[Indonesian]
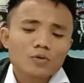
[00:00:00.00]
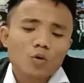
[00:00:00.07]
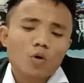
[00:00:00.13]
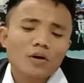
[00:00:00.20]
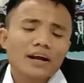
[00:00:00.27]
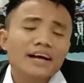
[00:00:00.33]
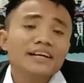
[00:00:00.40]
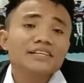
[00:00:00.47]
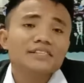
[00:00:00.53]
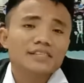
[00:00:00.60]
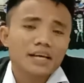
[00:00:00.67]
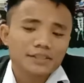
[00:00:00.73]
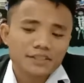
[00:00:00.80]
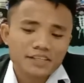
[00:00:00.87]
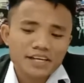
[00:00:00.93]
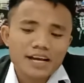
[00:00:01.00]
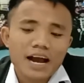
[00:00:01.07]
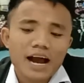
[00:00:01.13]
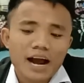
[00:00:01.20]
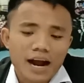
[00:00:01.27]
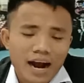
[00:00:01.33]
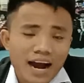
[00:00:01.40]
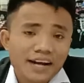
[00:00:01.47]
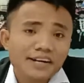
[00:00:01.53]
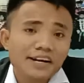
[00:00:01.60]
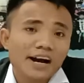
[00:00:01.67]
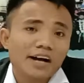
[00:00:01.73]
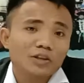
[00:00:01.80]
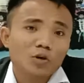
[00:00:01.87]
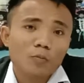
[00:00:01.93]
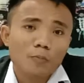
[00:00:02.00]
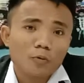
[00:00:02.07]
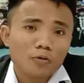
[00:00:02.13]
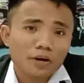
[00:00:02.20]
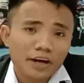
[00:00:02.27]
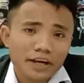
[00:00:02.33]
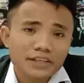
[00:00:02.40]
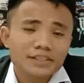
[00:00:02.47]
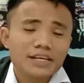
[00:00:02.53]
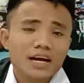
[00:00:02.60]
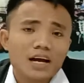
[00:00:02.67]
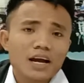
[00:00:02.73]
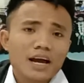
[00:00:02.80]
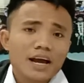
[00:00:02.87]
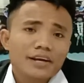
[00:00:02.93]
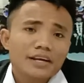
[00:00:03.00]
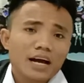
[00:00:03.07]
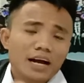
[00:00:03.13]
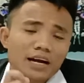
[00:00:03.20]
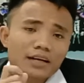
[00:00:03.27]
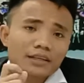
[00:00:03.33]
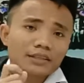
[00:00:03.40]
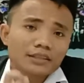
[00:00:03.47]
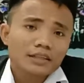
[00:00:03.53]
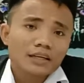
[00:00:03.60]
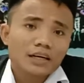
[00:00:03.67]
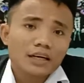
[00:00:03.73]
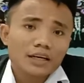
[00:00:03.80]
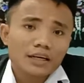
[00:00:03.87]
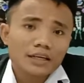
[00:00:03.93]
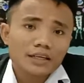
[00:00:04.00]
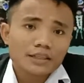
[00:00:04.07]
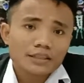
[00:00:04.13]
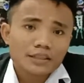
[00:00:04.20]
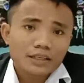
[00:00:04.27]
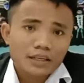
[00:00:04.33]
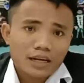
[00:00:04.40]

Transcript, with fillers: organisasi nggak ada ataupun gereja yang eh,